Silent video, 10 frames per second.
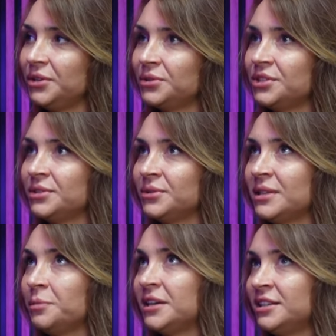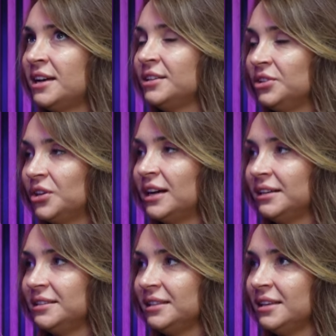którzy są zapraszani do
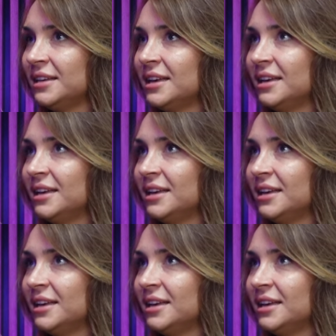akcji,